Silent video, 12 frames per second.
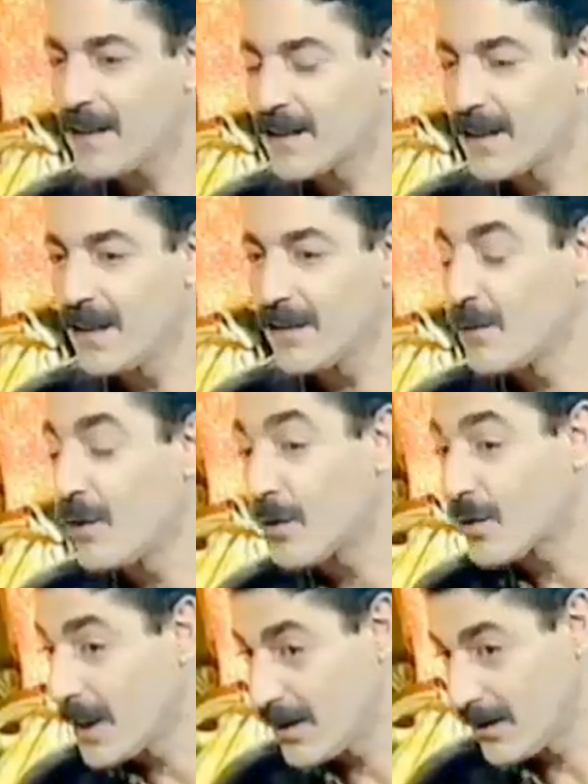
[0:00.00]
decir, no lo
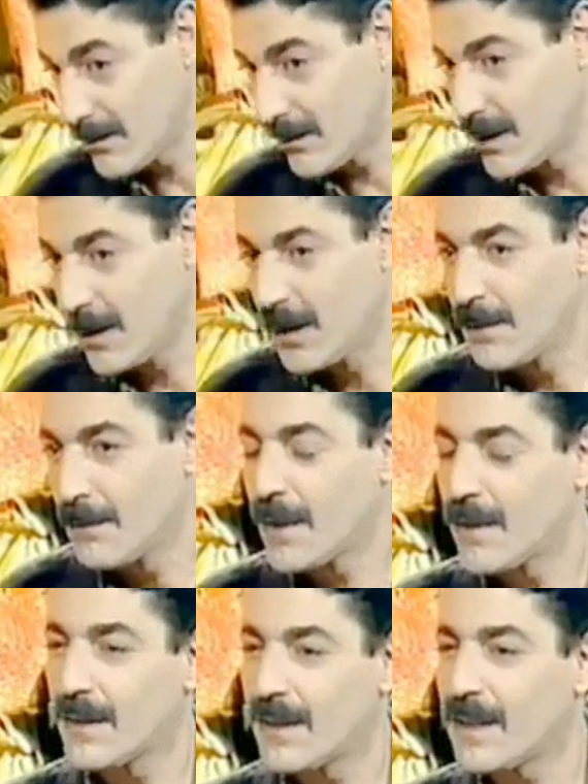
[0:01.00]
sé,
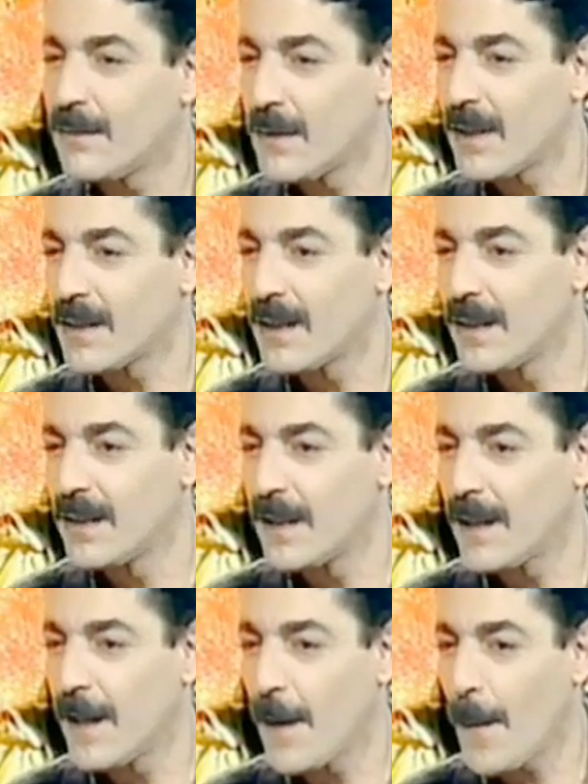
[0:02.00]
pero quizás se podrá decir
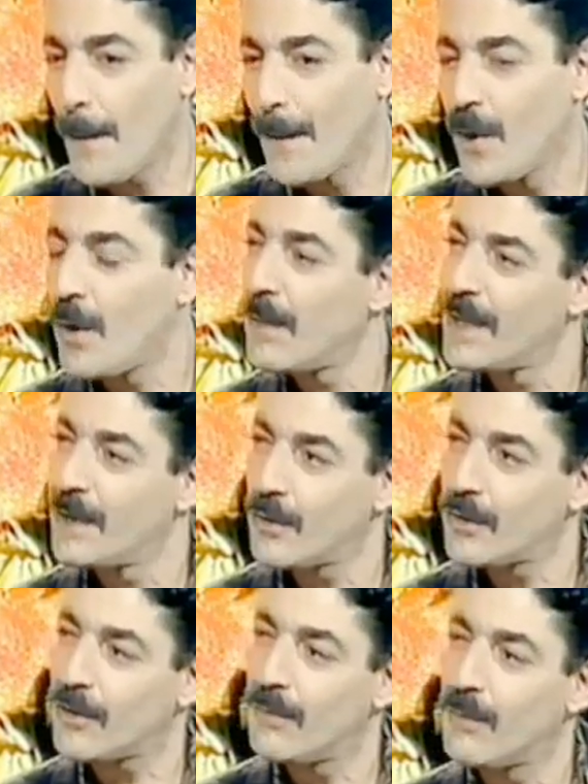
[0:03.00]
que los
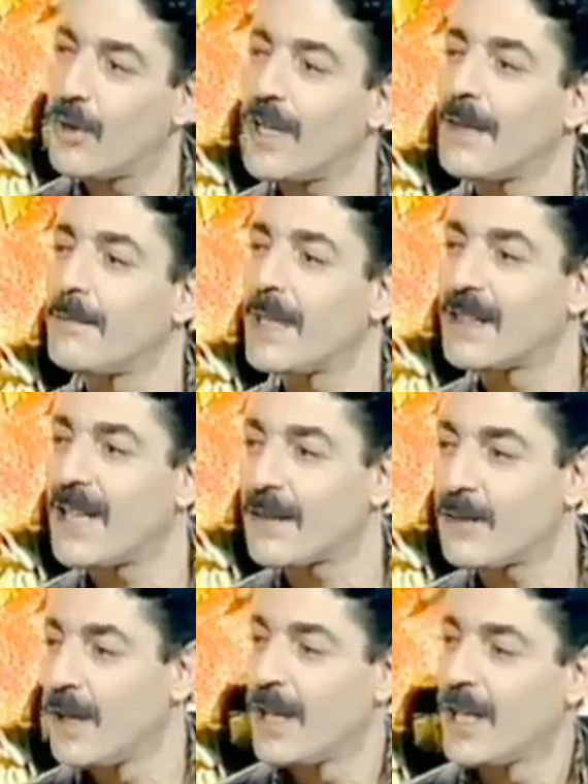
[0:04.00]
mamelucos son murga
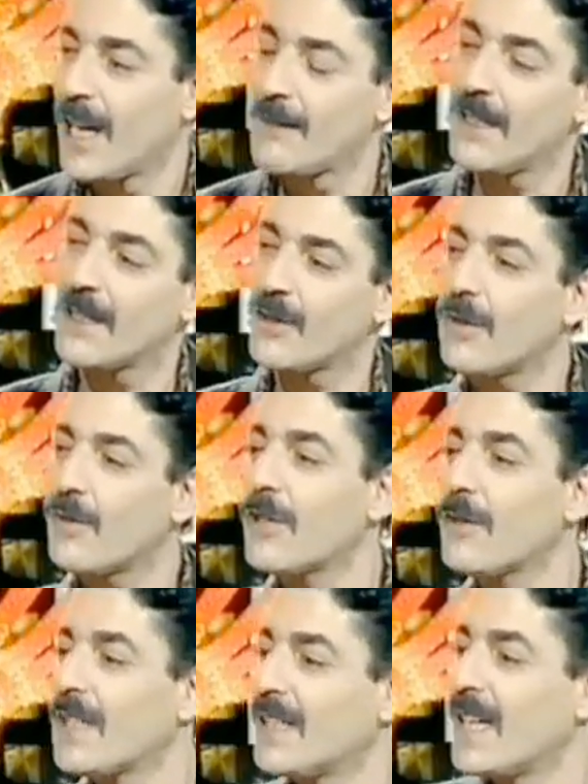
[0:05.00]
espectáculo. A mí, yo recuerdo
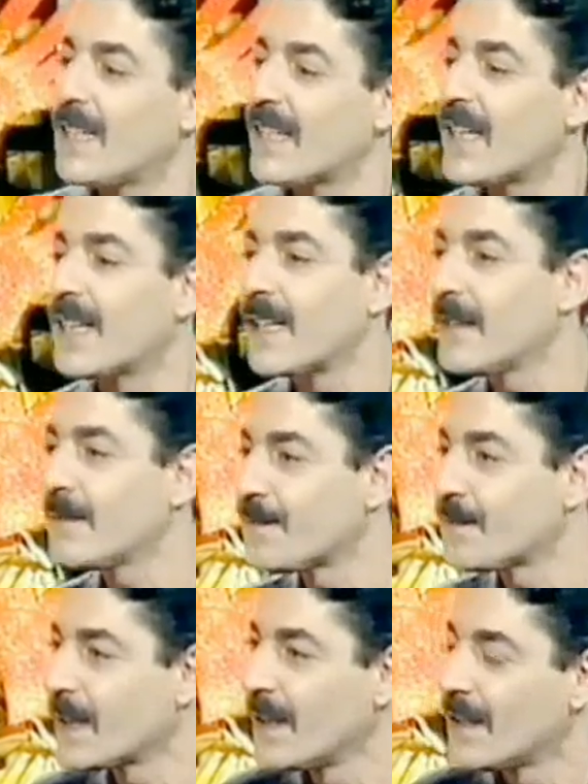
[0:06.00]
que me decía Enrique,
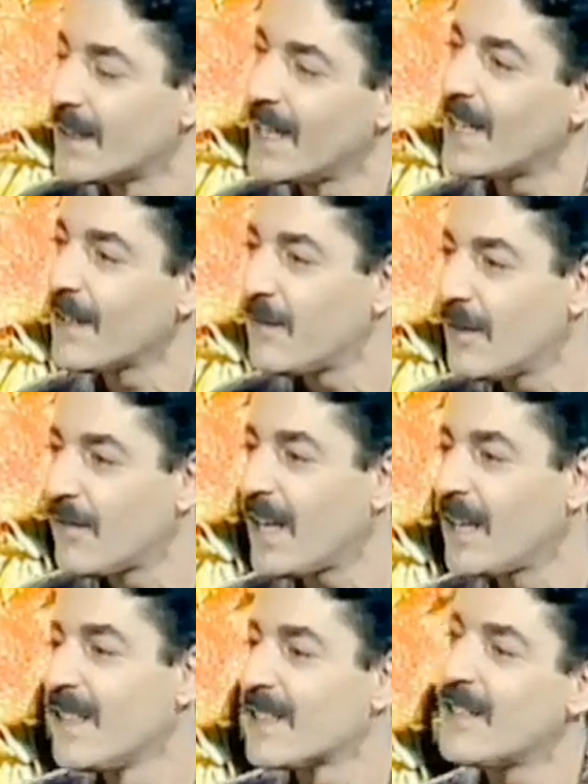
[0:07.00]
de la Nifunifa,
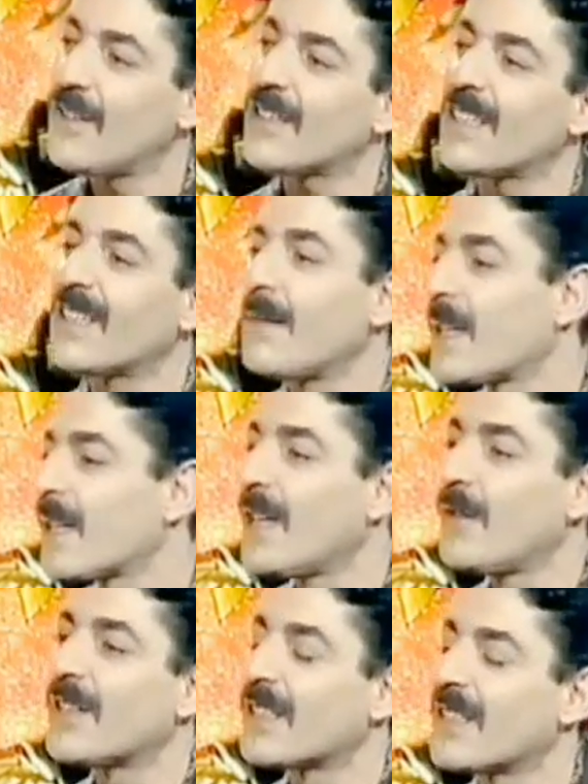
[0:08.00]
sino que se está
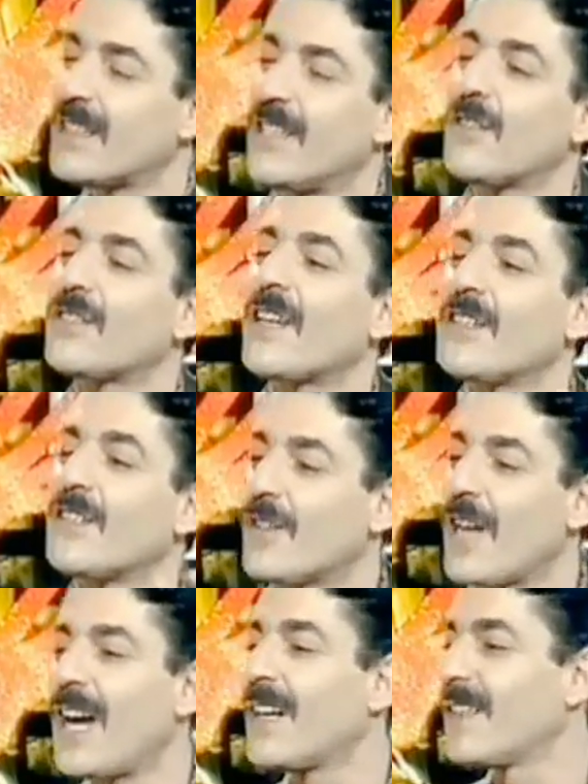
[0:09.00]
perdiendo el sentido
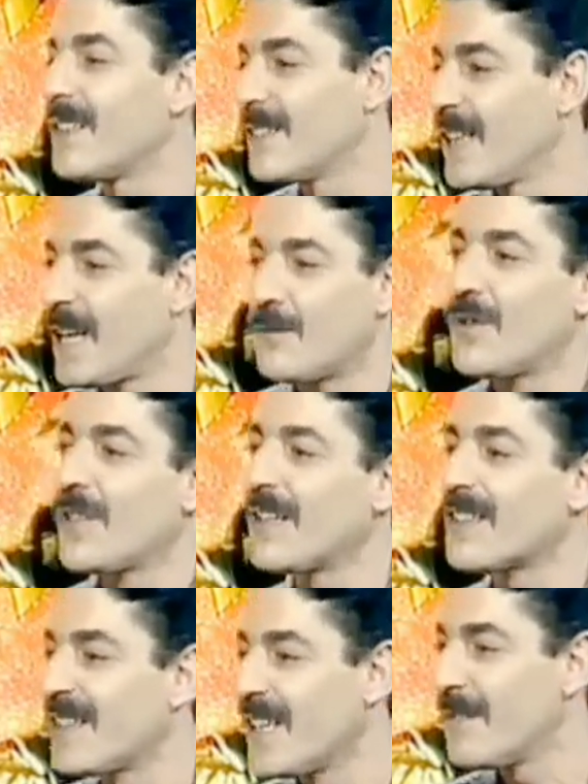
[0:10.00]
tradicional de la murga
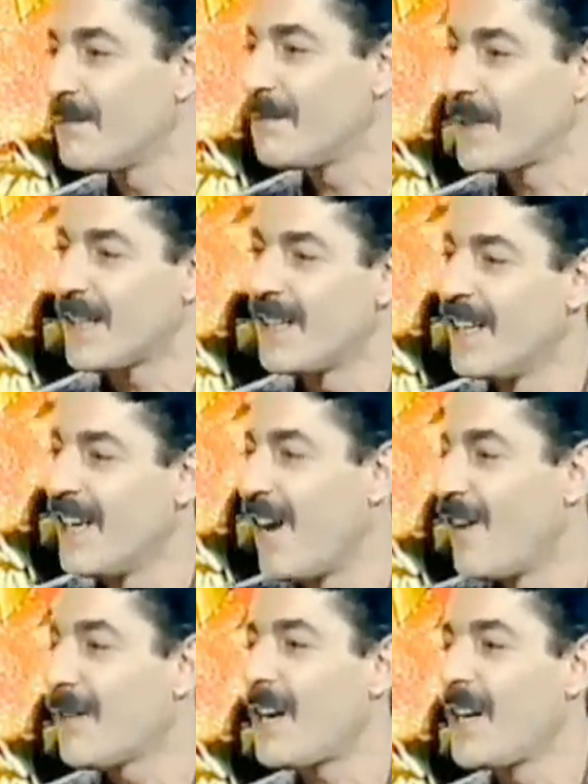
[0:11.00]
de siempre.
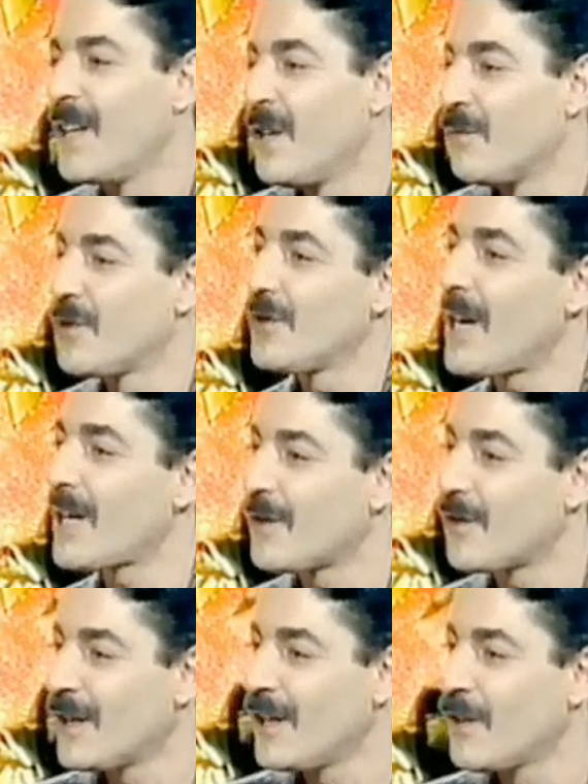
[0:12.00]
Ahora va mucho más
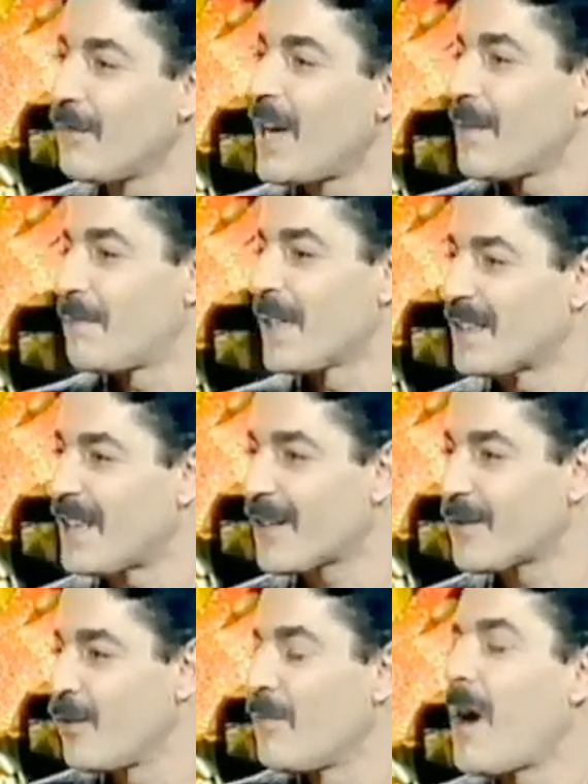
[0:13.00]
colorido, más
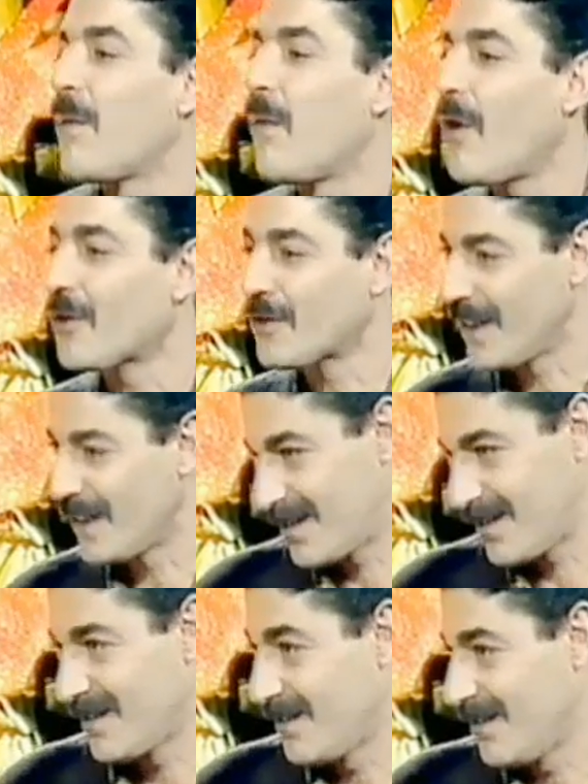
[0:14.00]
espectáculo, más voces.